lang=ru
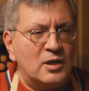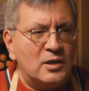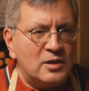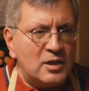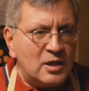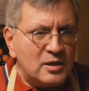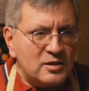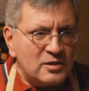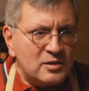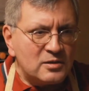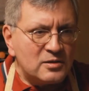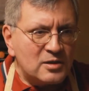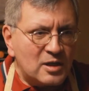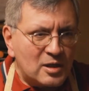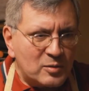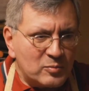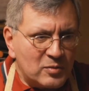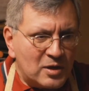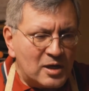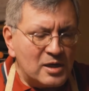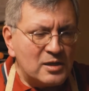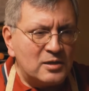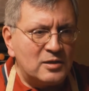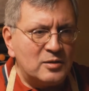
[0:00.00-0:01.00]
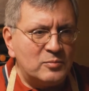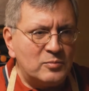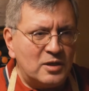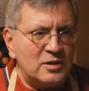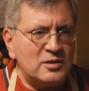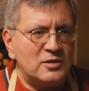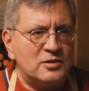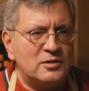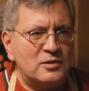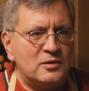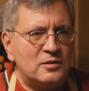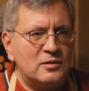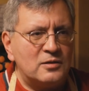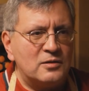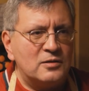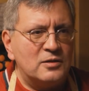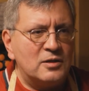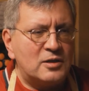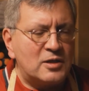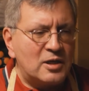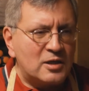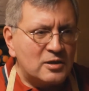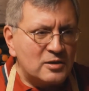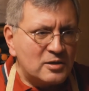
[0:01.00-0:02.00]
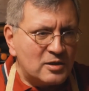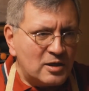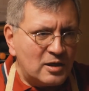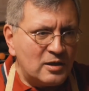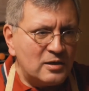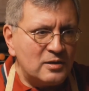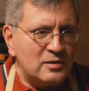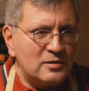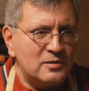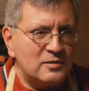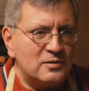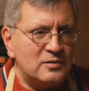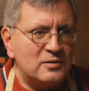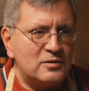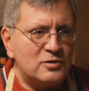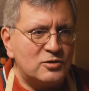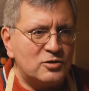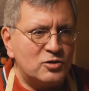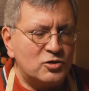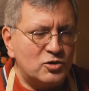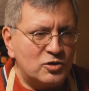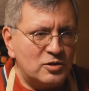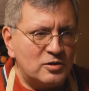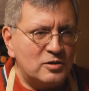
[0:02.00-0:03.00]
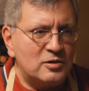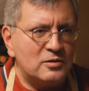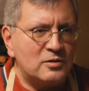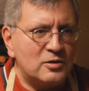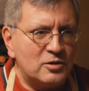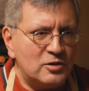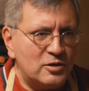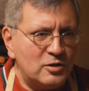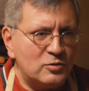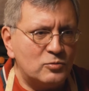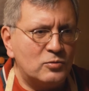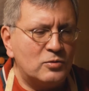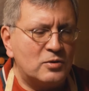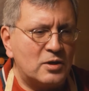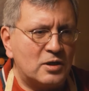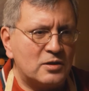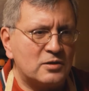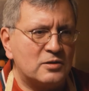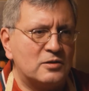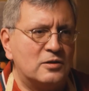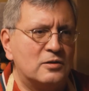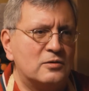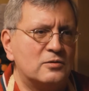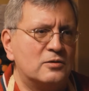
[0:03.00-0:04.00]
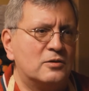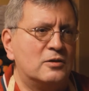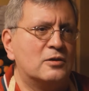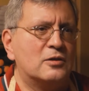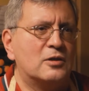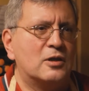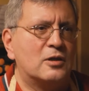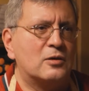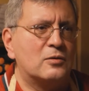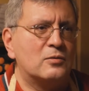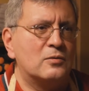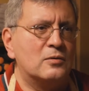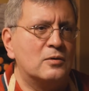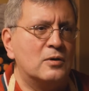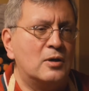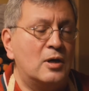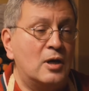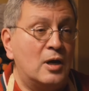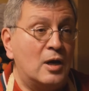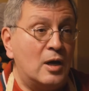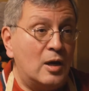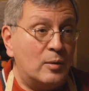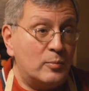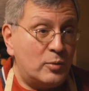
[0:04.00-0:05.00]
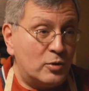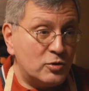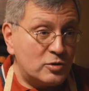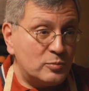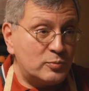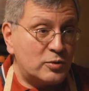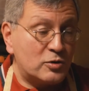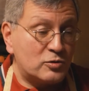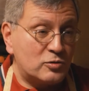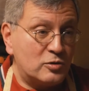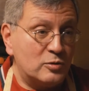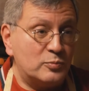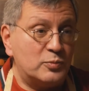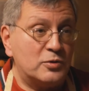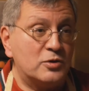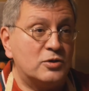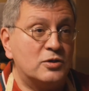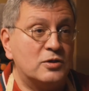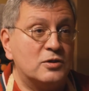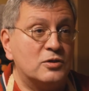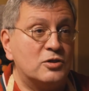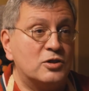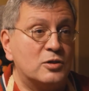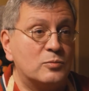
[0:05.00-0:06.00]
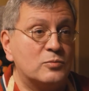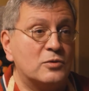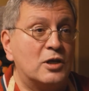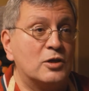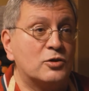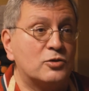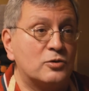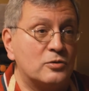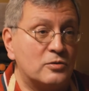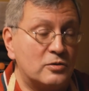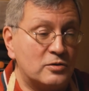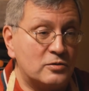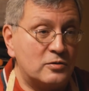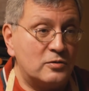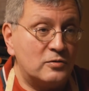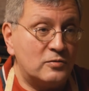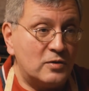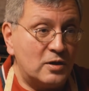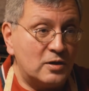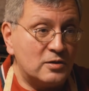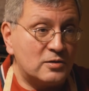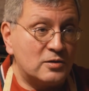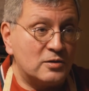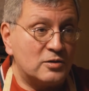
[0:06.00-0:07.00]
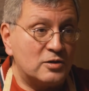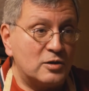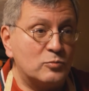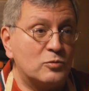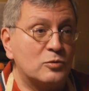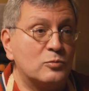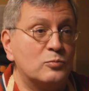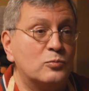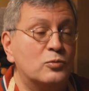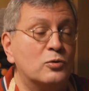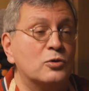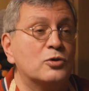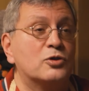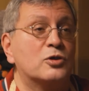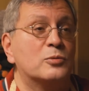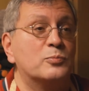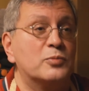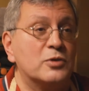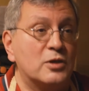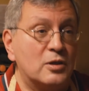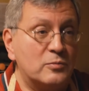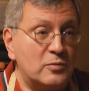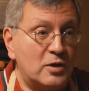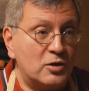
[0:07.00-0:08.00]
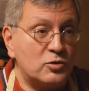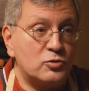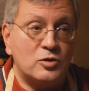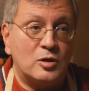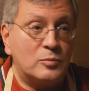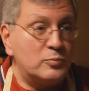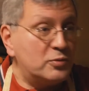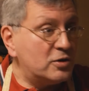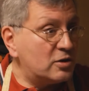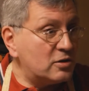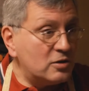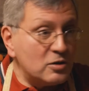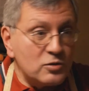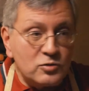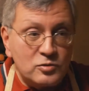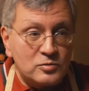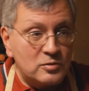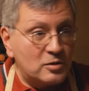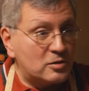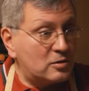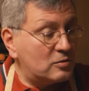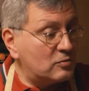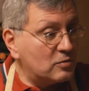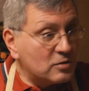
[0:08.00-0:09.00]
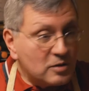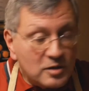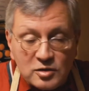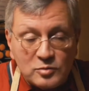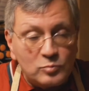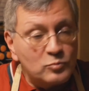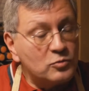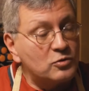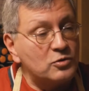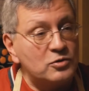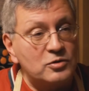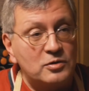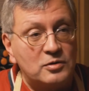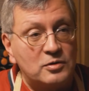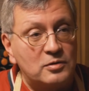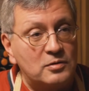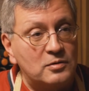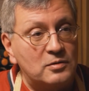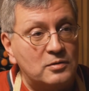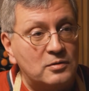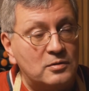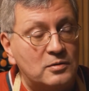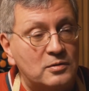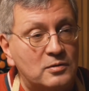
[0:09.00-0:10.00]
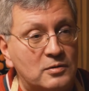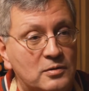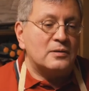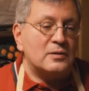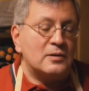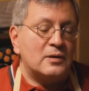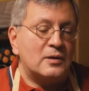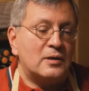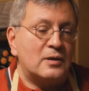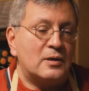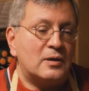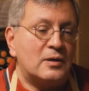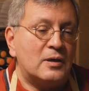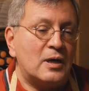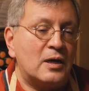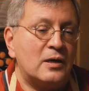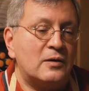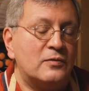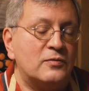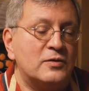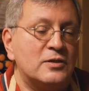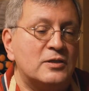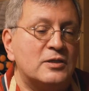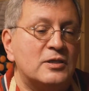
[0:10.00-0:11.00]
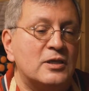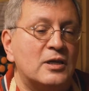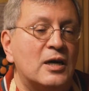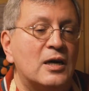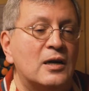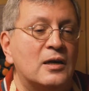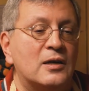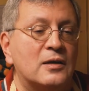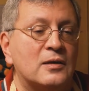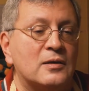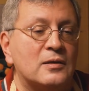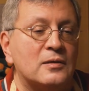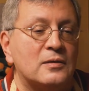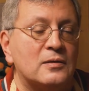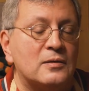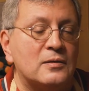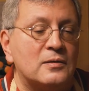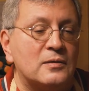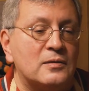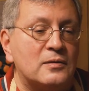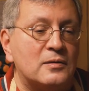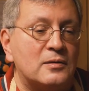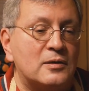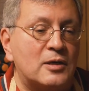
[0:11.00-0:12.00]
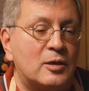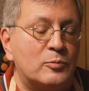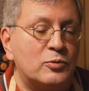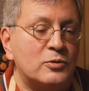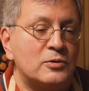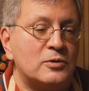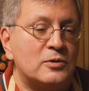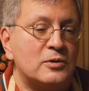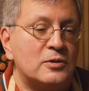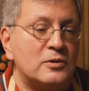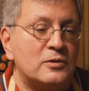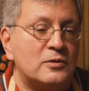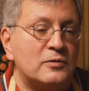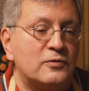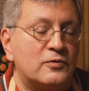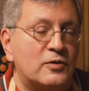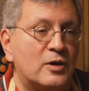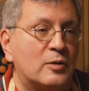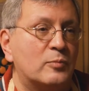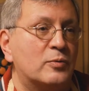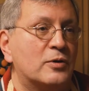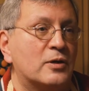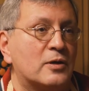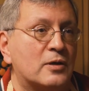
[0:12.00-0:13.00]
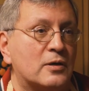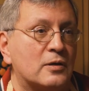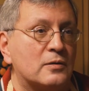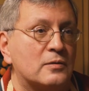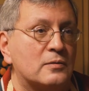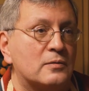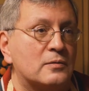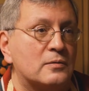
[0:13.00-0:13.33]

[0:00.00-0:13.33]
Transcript: Ни один нормальный мастер никогда не сочинил книгу, как сделать гитару. По очень простой причине. Чем дальше он развивается, тем он больше понимает, что объяснить он этого не сможет. Как в идеале э, работает фабрика?